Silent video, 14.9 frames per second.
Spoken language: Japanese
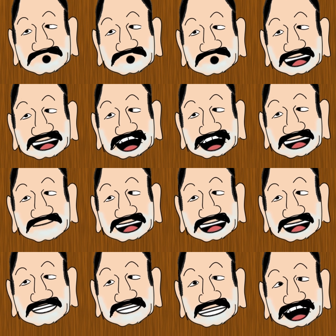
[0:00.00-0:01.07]
重大な方
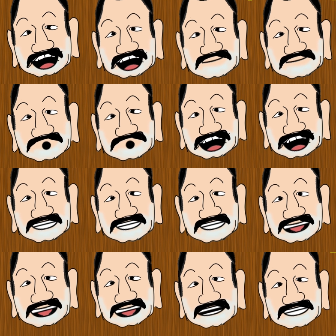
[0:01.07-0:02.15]
に入る問題だと
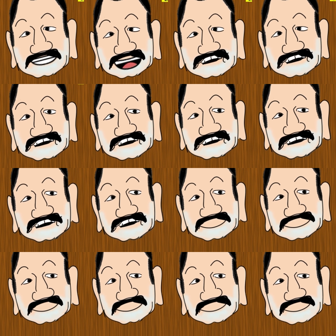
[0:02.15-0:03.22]
思います。
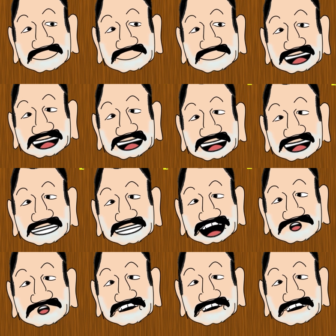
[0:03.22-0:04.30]
だからこ
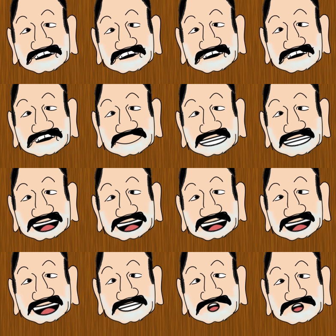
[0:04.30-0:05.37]
そ、このよう
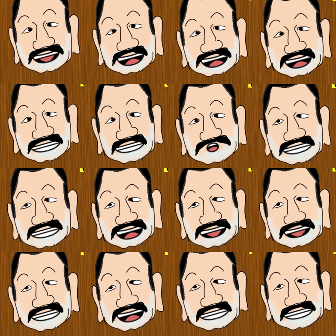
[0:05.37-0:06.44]
な動画で情報を
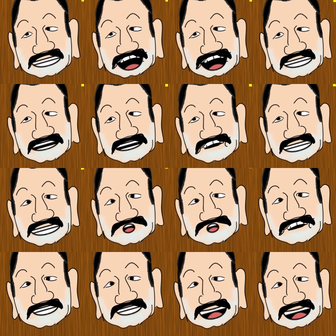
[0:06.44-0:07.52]
発信しようと
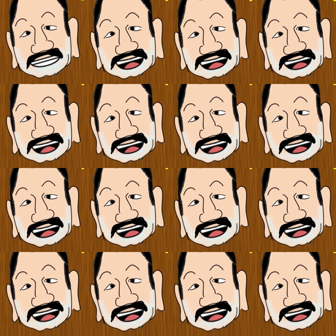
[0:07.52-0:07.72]
思ったわけ